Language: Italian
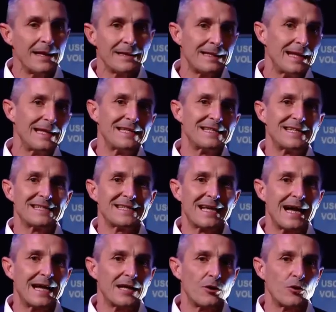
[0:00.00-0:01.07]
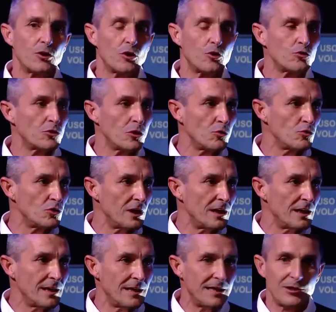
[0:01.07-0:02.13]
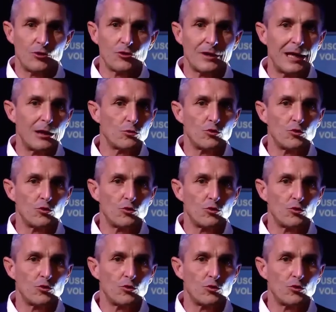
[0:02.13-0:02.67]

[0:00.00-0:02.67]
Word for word: da lì si scaricano i contenuti in totale